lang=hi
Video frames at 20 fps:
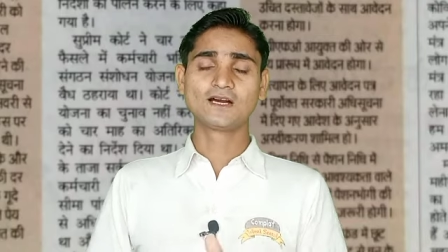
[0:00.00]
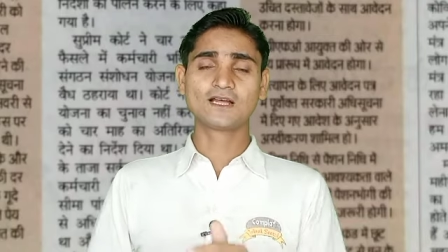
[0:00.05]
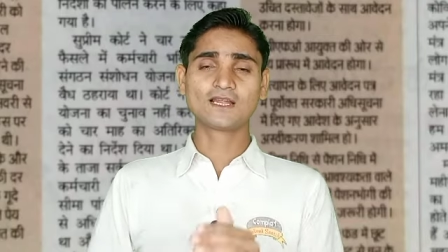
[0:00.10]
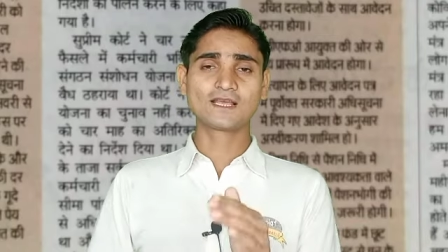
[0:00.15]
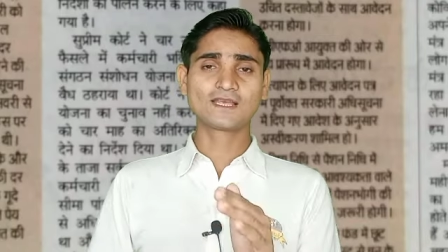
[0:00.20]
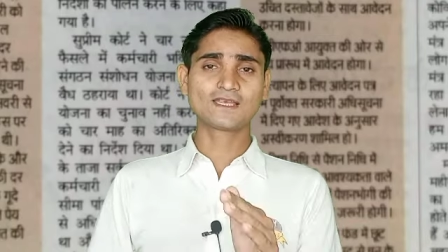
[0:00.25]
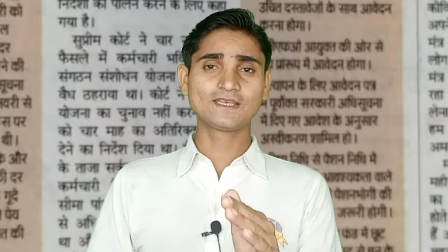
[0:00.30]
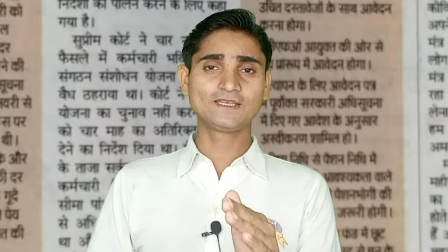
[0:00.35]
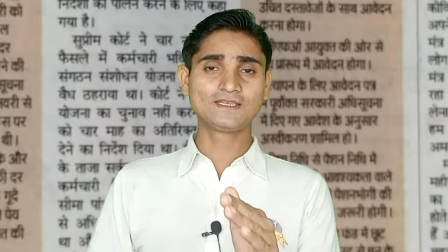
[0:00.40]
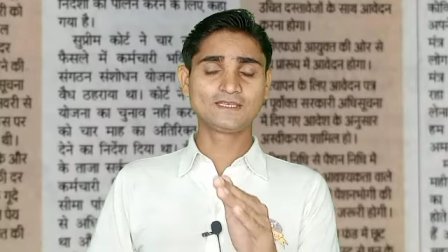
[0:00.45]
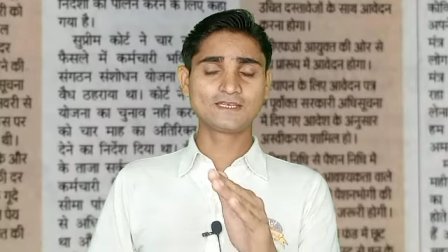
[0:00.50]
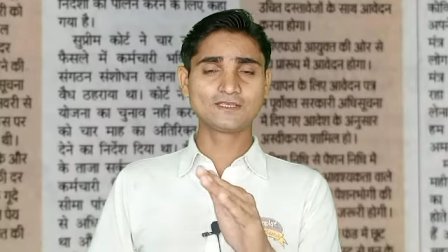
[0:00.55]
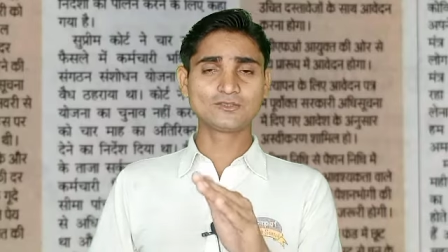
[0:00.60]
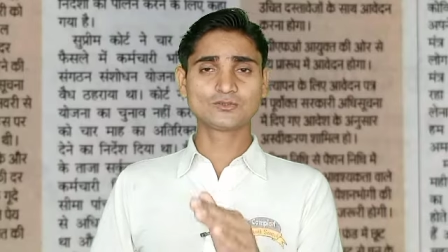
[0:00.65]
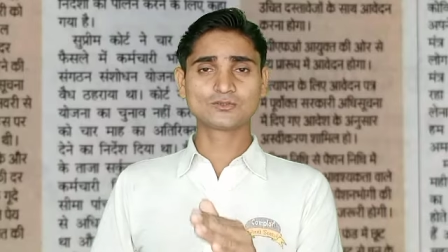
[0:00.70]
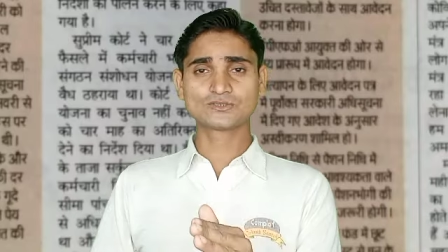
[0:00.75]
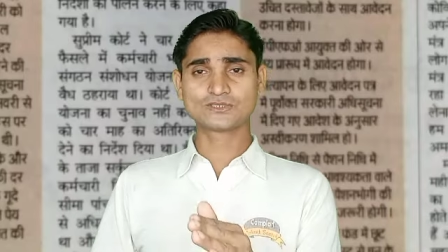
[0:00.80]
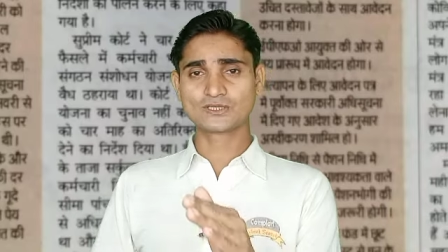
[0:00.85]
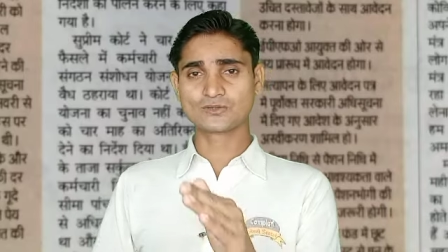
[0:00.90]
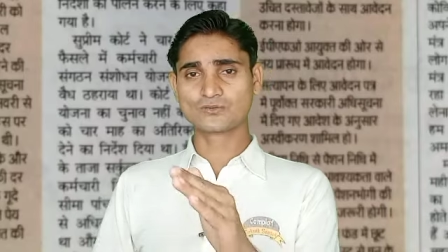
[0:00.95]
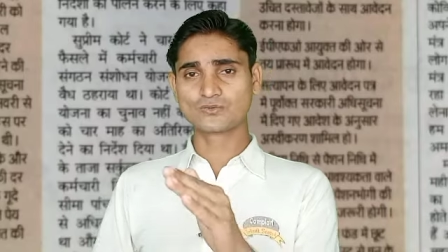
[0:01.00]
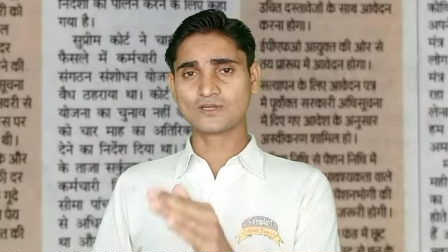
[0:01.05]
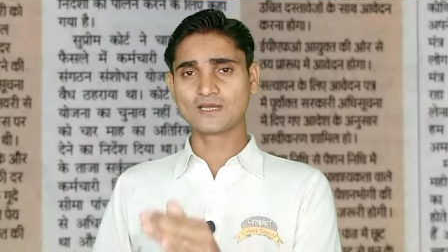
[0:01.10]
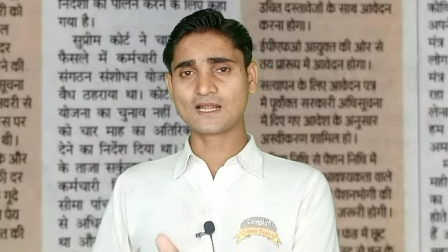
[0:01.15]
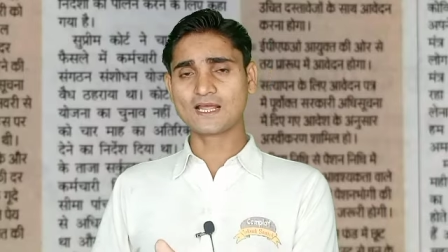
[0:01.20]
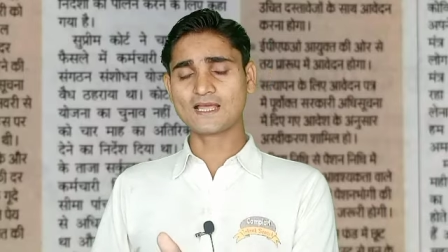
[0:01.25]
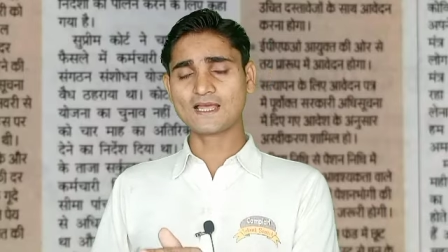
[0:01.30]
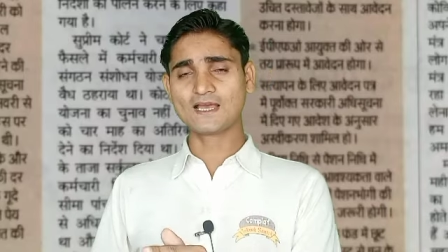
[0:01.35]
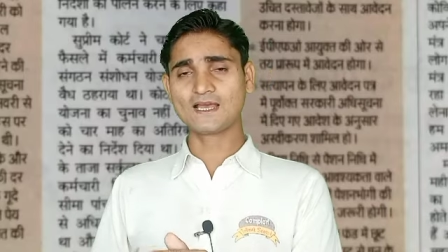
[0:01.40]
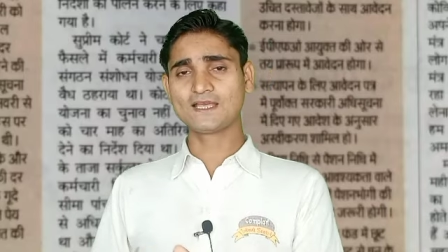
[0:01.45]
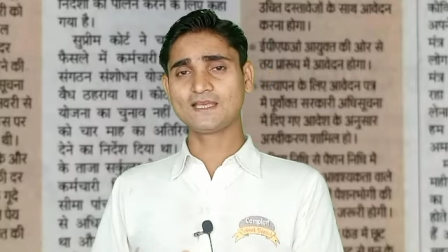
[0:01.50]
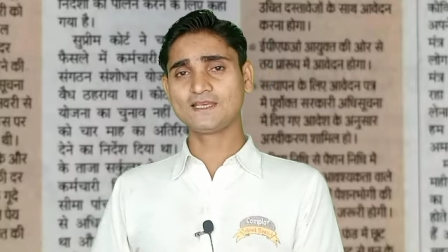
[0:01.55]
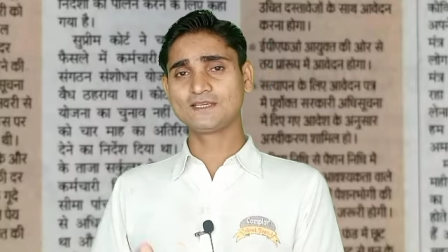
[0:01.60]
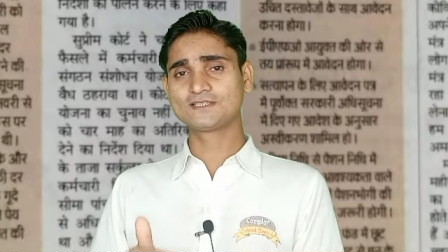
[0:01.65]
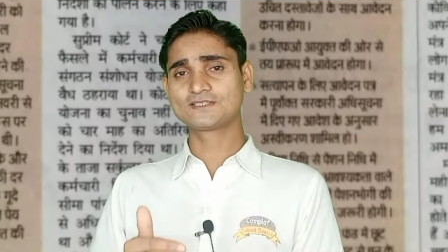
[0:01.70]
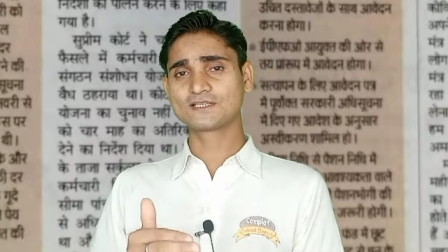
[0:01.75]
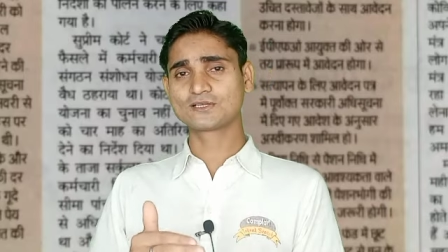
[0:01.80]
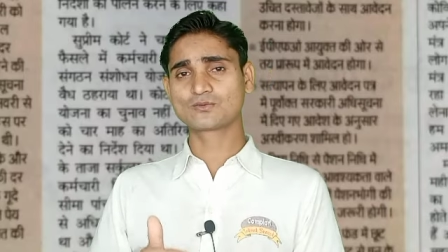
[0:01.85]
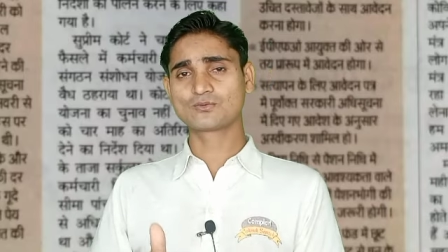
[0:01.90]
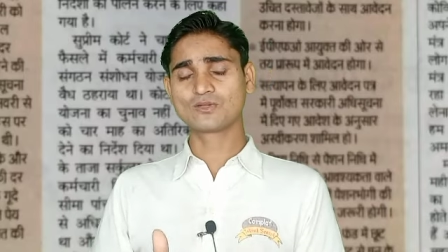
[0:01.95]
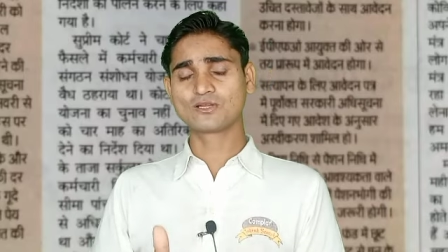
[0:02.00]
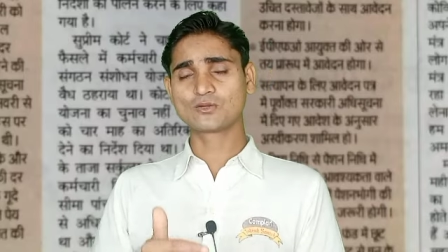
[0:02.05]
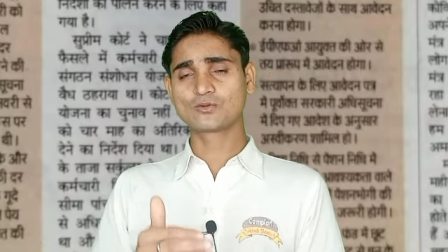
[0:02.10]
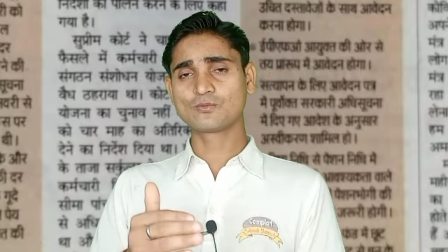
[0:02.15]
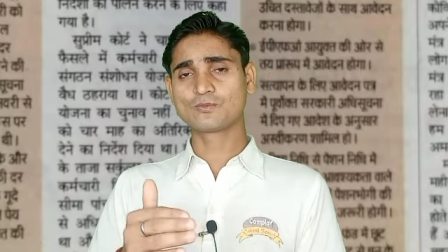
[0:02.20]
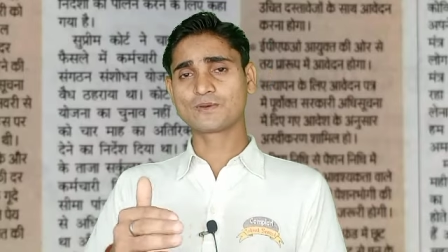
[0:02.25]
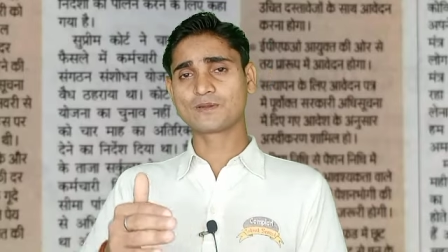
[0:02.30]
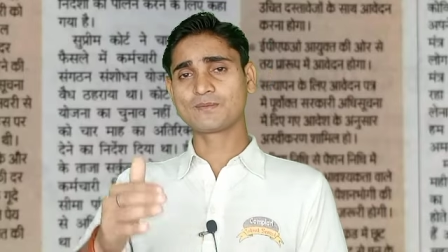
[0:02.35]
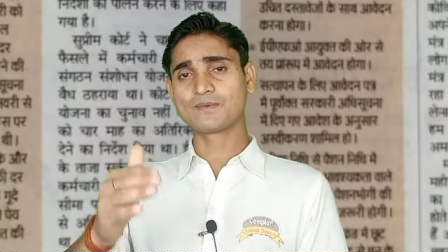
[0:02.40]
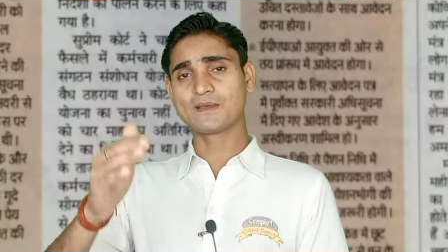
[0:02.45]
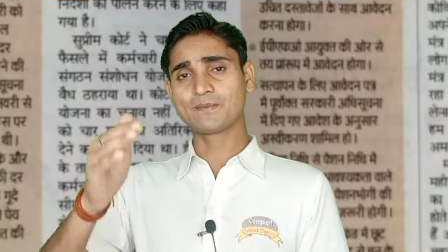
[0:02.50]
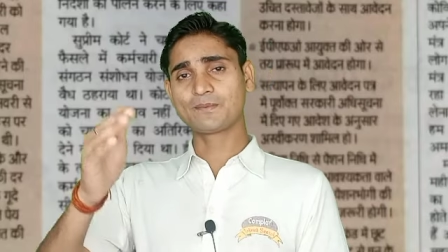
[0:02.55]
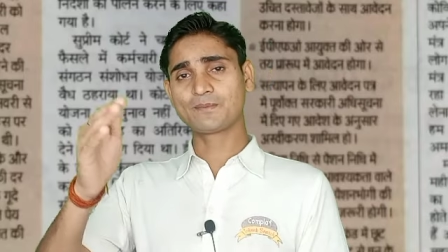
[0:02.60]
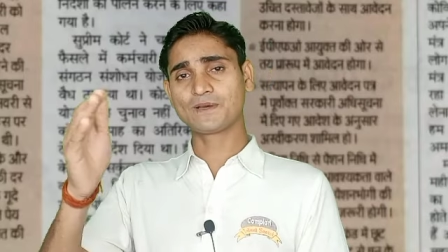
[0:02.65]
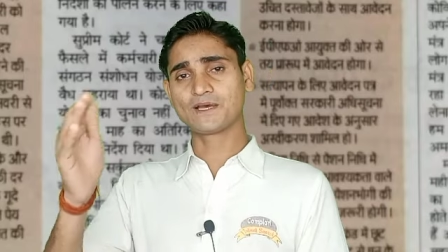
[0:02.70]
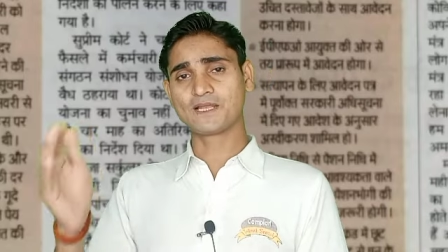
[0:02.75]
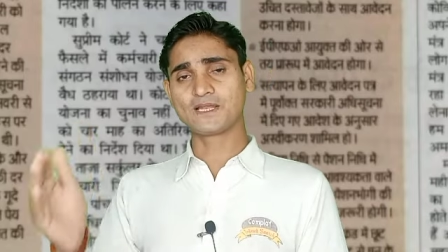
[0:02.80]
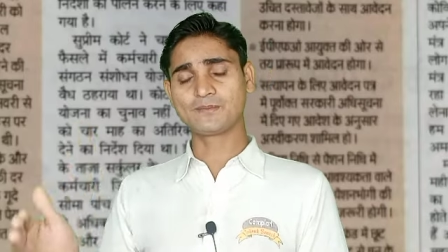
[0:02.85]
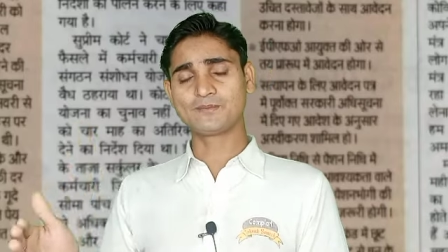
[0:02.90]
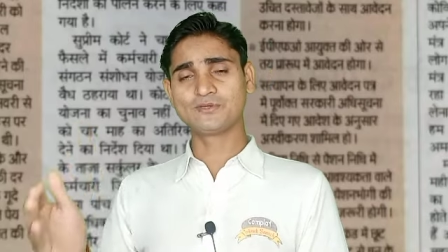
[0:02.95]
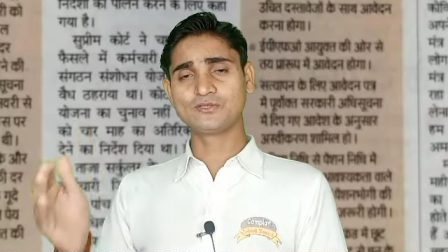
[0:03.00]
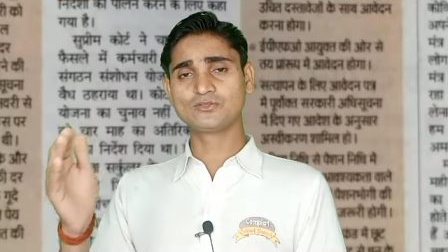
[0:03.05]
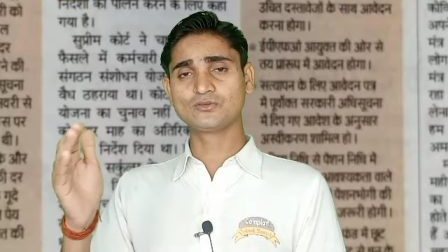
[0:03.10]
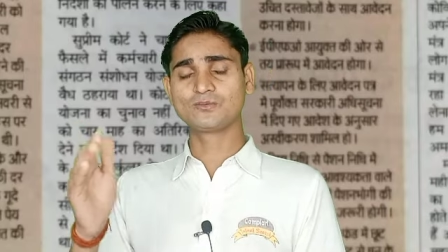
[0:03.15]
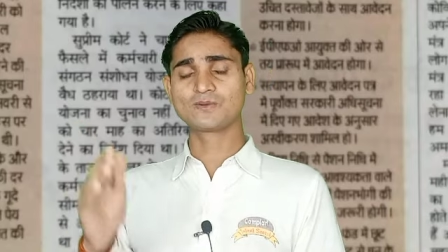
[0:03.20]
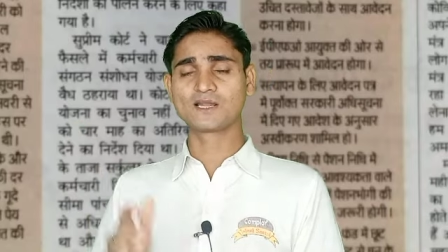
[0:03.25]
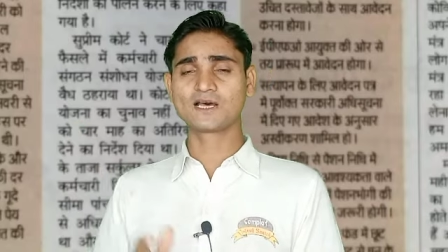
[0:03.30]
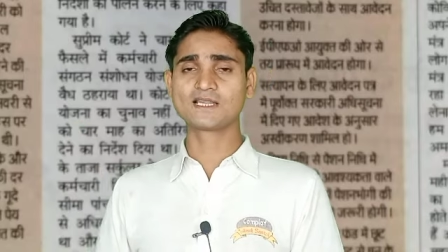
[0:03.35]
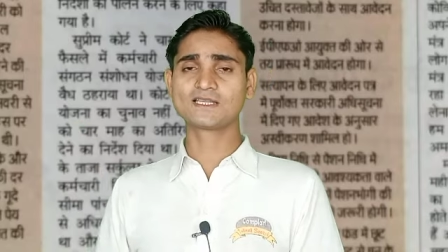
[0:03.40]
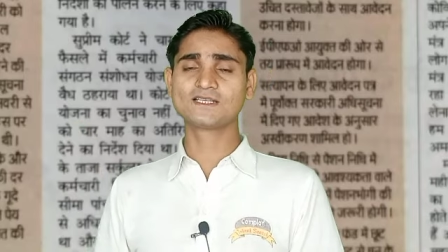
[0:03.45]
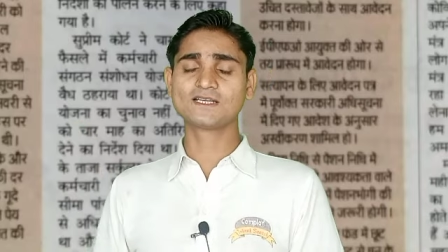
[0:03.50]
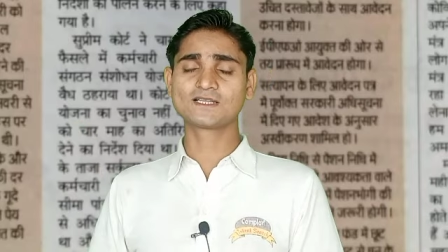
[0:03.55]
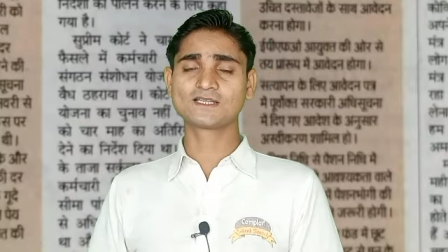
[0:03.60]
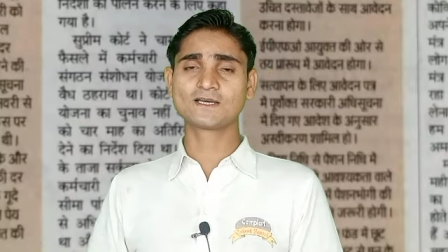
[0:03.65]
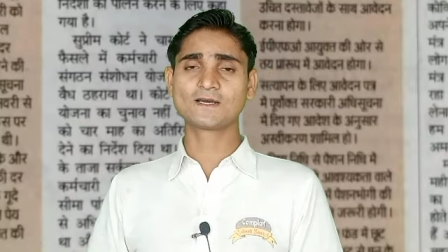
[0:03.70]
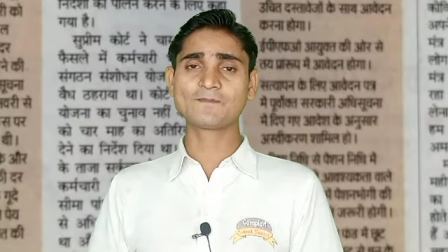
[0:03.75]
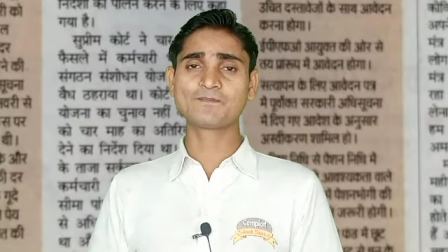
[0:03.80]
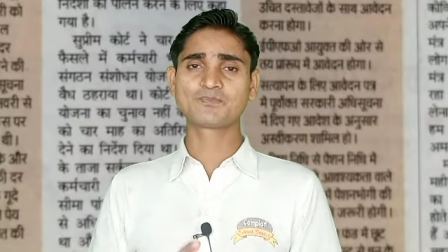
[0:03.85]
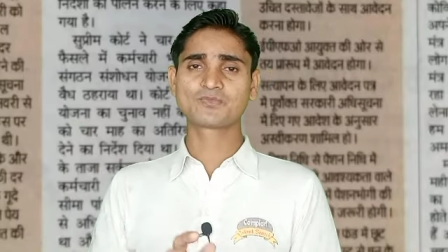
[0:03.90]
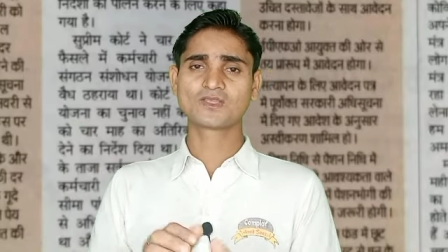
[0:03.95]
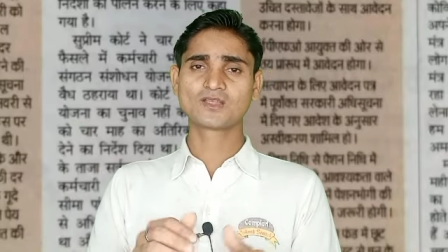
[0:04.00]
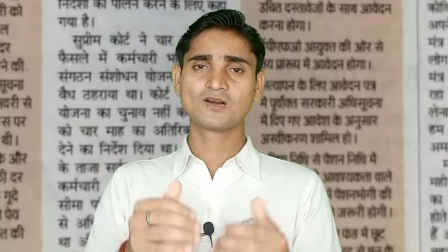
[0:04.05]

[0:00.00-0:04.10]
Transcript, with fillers: हालांकि ये जो सर्कुलर आया है इस सर्कुलर के ऊपर मैं पहले वीडियो बना दिया था